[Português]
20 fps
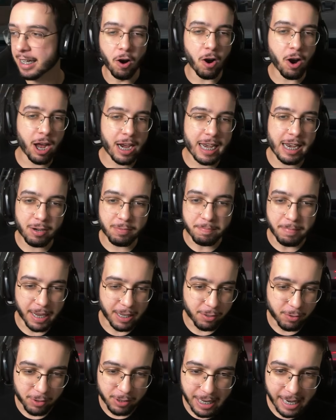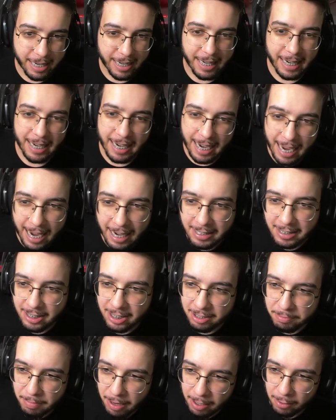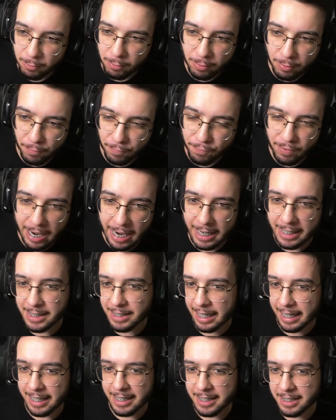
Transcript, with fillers: Olha, mano, o que que esses malucos fazem?